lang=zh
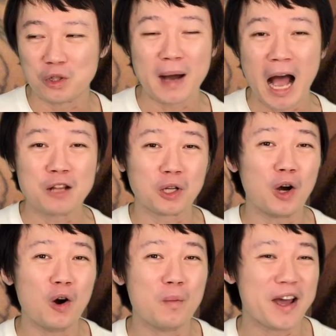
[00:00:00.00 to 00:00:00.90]
我就把安卓的
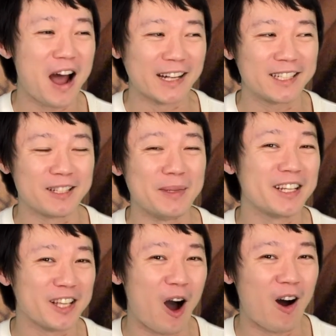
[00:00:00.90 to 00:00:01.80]
后背啊死命
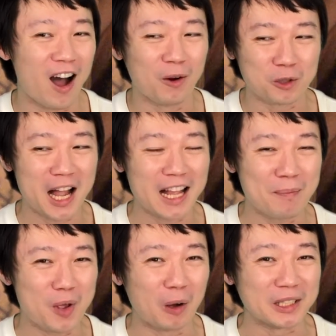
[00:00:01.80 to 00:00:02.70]
的咬啊，我就看
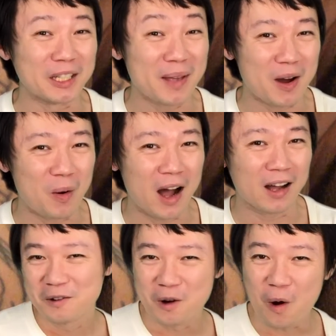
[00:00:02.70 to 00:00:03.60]
他表情的变化。